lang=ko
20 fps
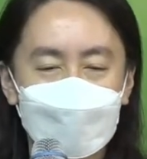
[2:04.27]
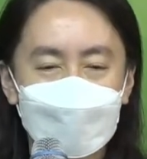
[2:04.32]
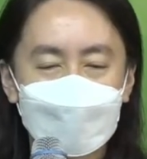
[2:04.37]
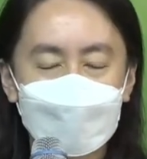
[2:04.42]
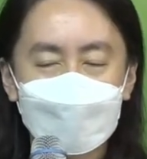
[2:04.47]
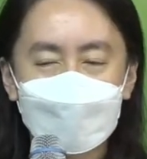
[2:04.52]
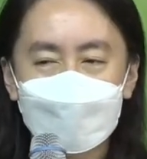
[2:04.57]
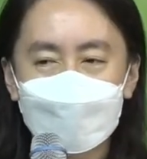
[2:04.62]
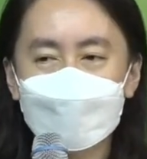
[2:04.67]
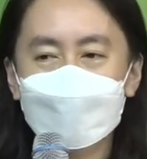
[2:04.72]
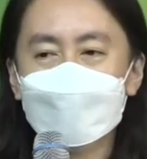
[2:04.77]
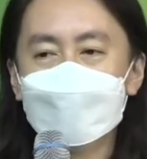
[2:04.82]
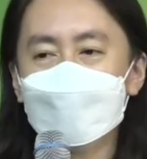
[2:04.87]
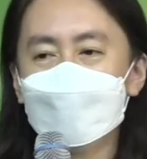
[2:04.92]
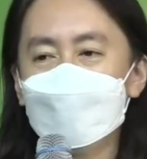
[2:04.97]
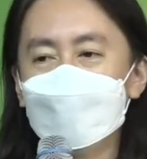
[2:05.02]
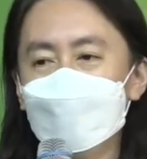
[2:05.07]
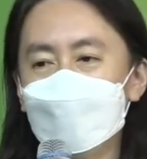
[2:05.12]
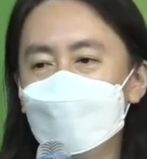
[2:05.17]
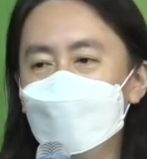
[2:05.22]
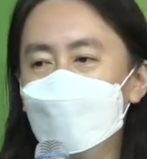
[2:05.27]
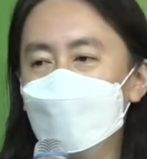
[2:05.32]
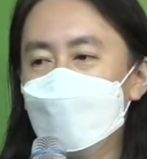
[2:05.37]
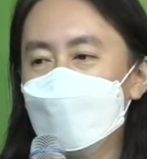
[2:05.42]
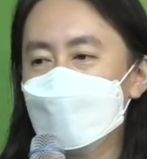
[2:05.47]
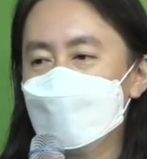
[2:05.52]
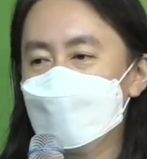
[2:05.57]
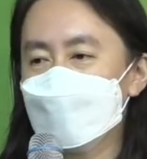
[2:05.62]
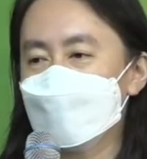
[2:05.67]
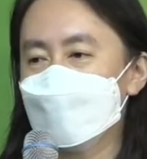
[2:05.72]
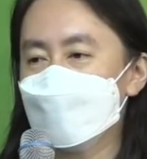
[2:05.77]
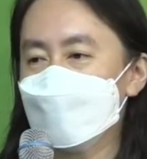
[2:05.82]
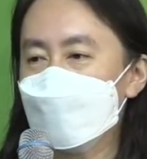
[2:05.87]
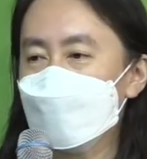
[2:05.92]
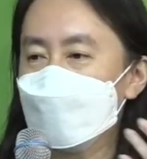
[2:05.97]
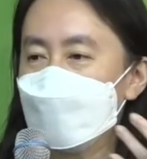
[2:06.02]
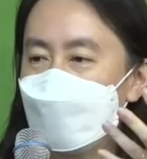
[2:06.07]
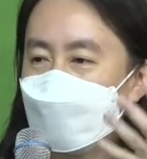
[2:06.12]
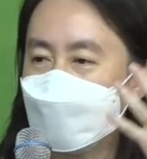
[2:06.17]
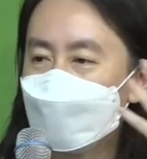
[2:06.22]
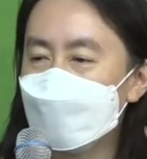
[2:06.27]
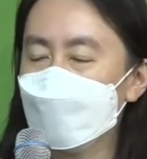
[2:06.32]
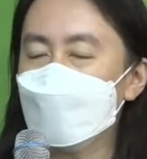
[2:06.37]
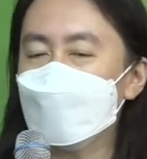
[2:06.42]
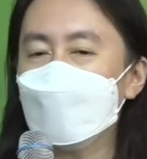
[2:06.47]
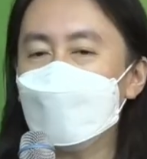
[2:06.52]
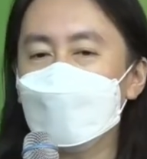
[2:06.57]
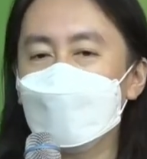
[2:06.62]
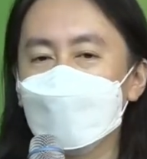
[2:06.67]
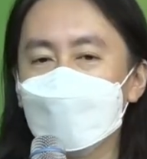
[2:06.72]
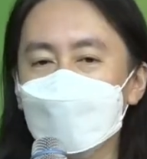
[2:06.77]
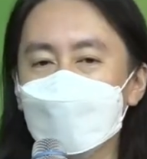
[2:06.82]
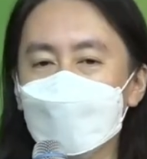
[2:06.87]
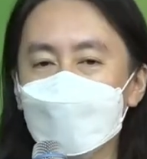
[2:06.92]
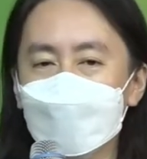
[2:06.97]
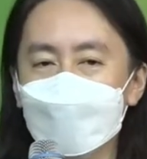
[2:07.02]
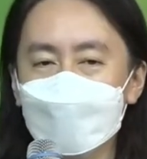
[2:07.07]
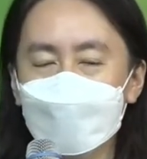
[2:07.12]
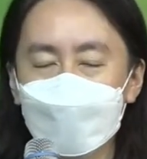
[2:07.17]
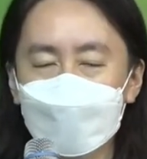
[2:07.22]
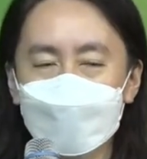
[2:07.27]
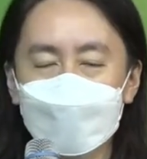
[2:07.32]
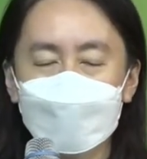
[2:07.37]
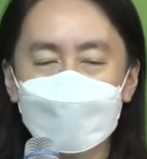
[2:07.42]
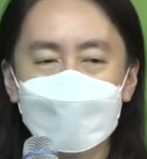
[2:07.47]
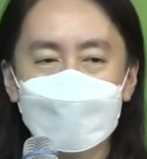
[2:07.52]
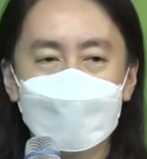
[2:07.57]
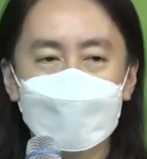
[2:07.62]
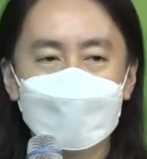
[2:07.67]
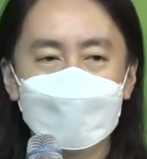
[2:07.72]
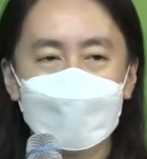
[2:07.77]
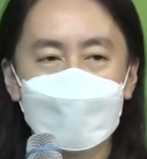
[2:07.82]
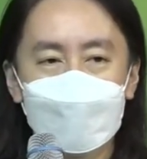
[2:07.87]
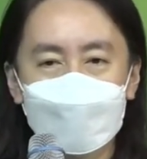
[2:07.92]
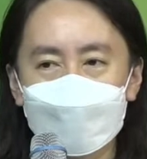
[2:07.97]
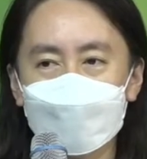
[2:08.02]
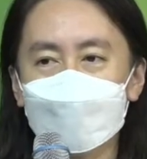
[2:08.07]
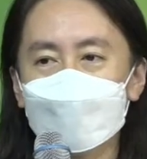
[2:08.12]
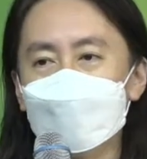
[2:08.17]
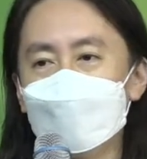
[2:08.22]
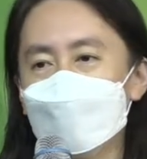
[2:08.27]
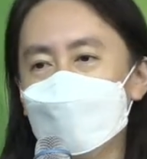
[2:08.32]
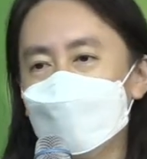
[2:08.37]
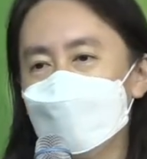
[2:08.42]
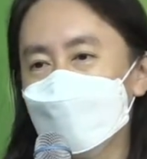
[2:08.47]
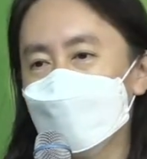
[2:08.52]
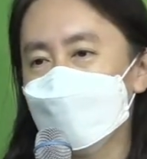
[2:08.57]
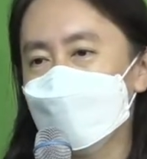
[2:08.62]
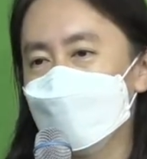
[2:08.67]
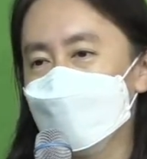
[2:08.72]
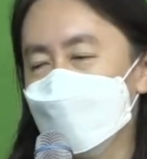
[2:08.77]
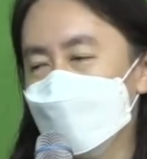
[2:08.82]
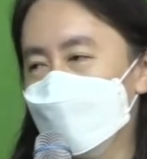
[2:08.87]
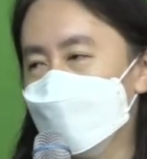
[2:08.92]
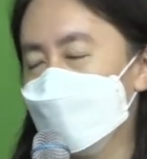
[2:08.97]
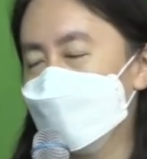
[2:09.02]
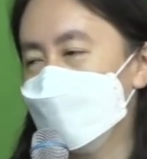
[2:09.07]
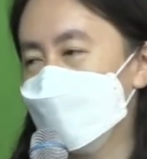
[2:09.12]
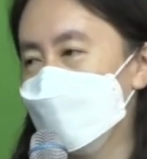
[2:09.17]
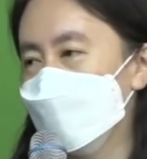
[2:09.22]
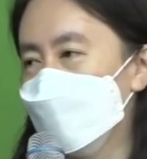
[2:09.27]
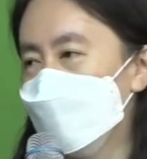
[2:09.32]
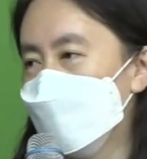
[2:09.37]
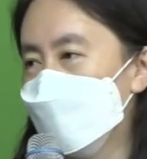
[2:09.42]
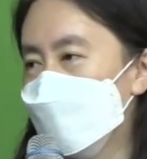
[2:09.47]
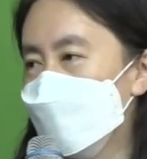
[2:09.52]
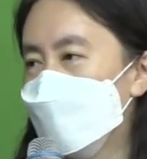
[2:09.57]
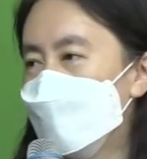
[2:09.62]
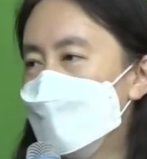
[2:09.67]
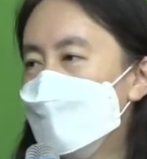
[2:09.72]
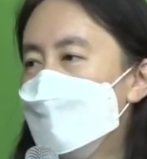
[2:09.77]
부르짖어 기도해야지 생각이 떠나가고 성령님께서 강력하게 기도를 붙드시고